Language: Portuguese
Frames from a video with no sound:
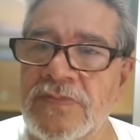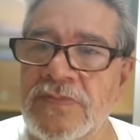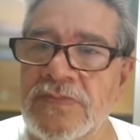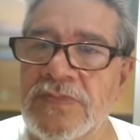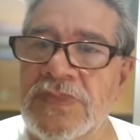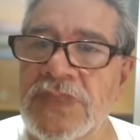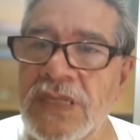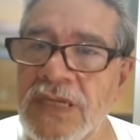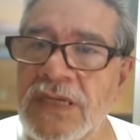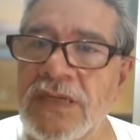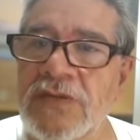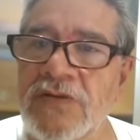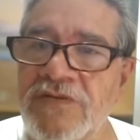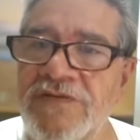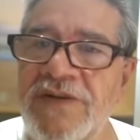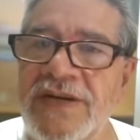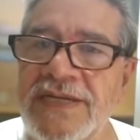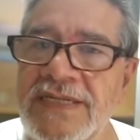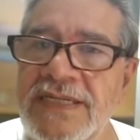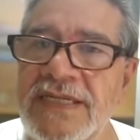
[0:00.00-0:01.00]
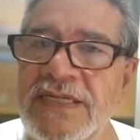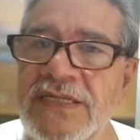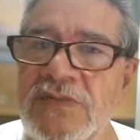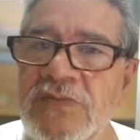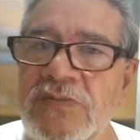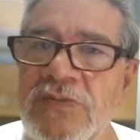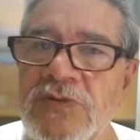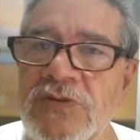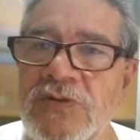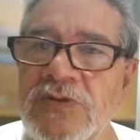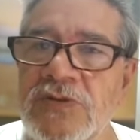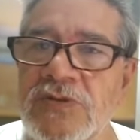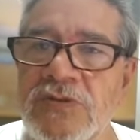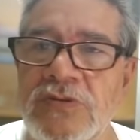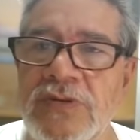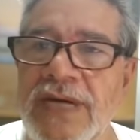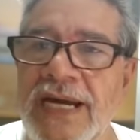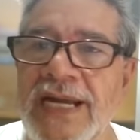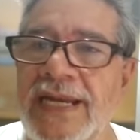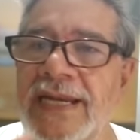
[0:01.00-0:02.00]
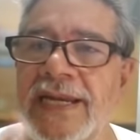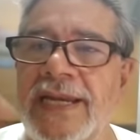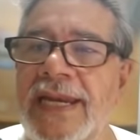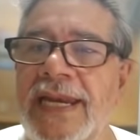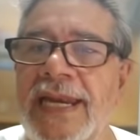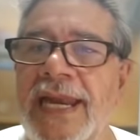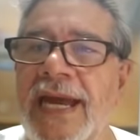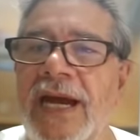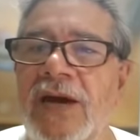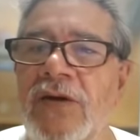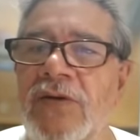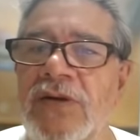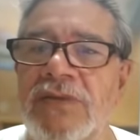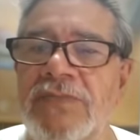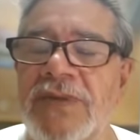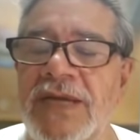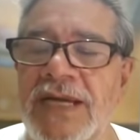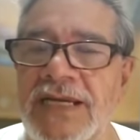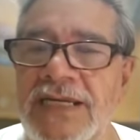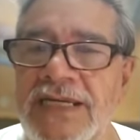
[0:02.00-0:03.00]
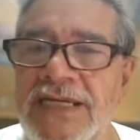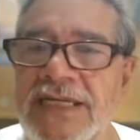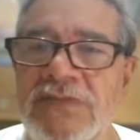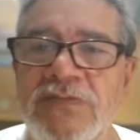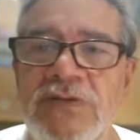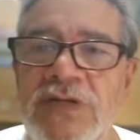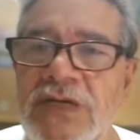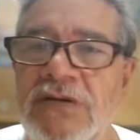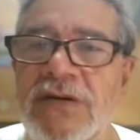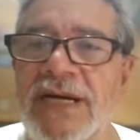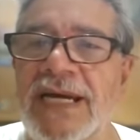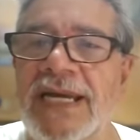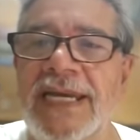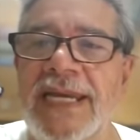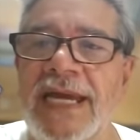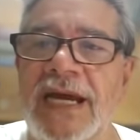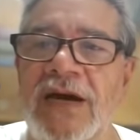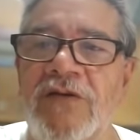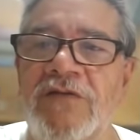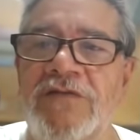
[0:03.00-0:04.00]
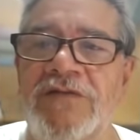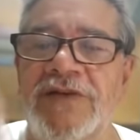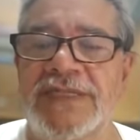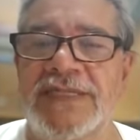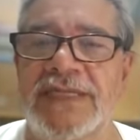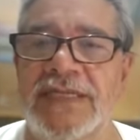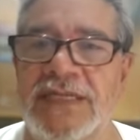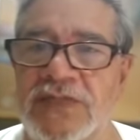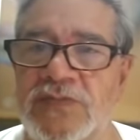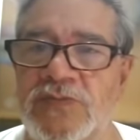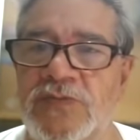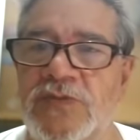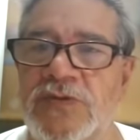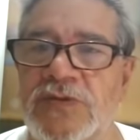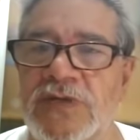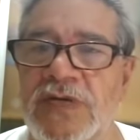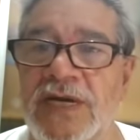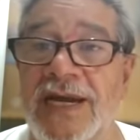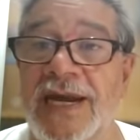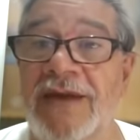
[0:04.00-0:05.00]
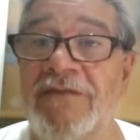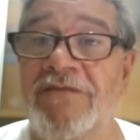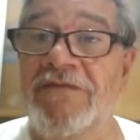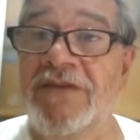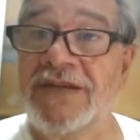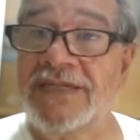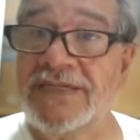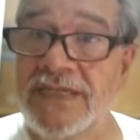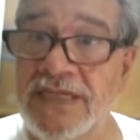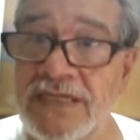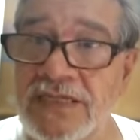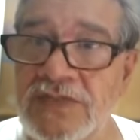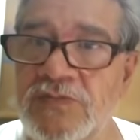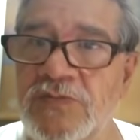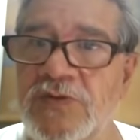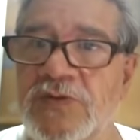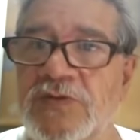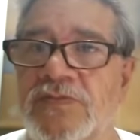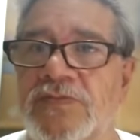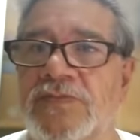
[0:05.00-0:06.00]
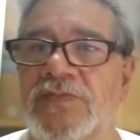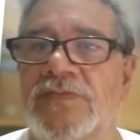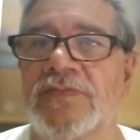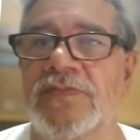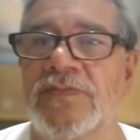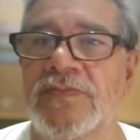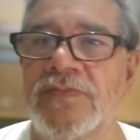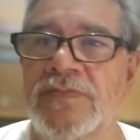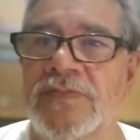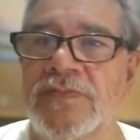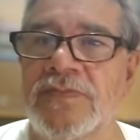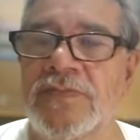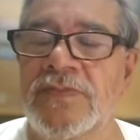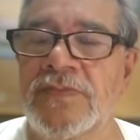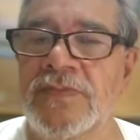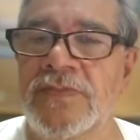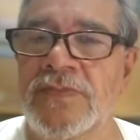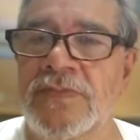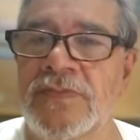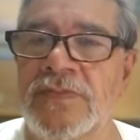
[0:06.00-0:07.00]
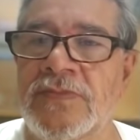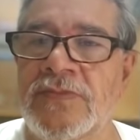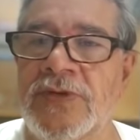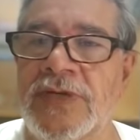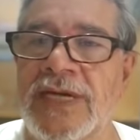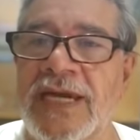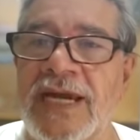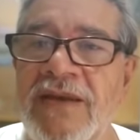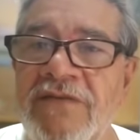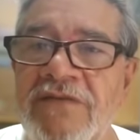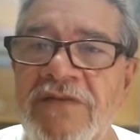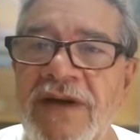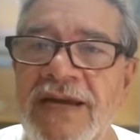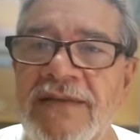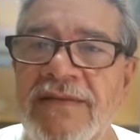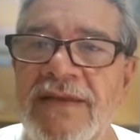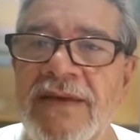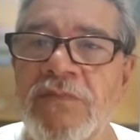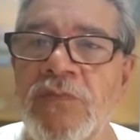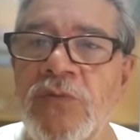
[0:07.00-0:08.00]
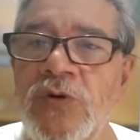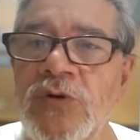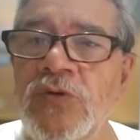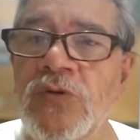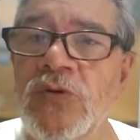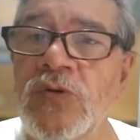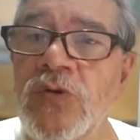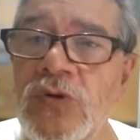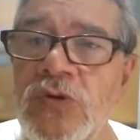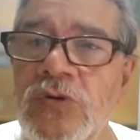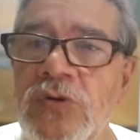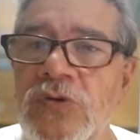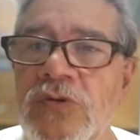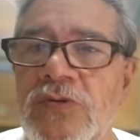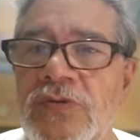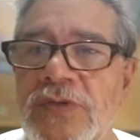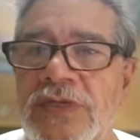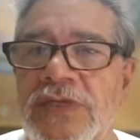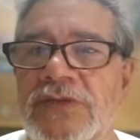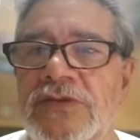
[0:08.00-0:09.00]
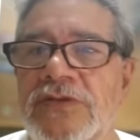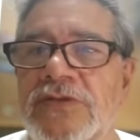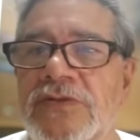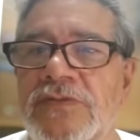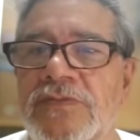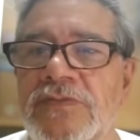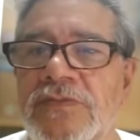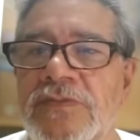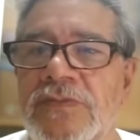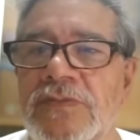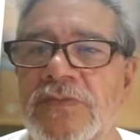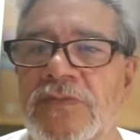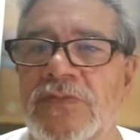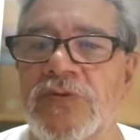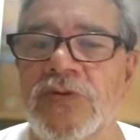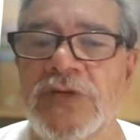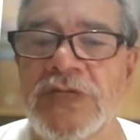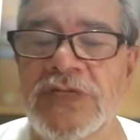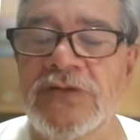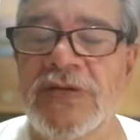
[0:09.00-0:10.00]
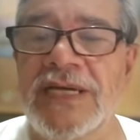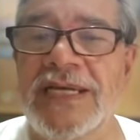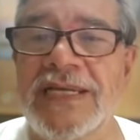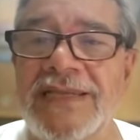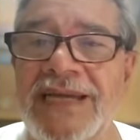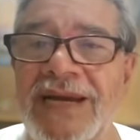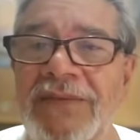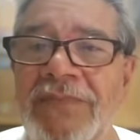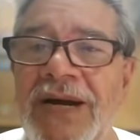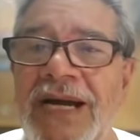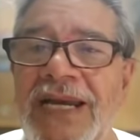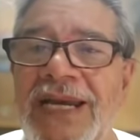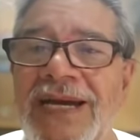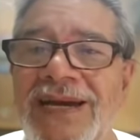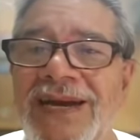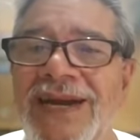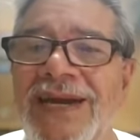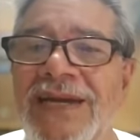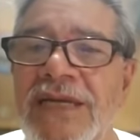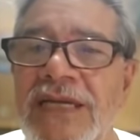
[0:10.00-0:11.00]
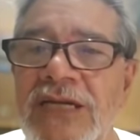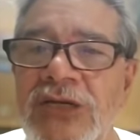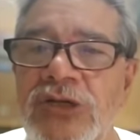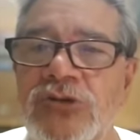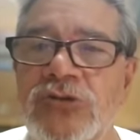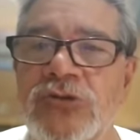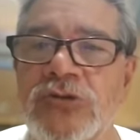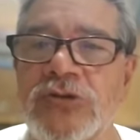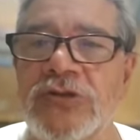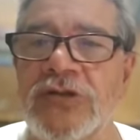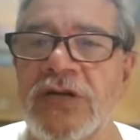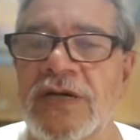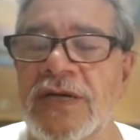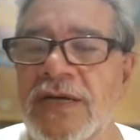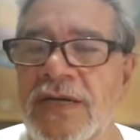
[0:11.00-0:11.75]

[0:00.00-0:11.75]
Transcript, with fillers: Sim, do fascismo. Não é neoliberalismo, não é neofascismo. É fascismo. Porque ele vai ter muito lucro com isso. Por isso ele trabalha em nichos.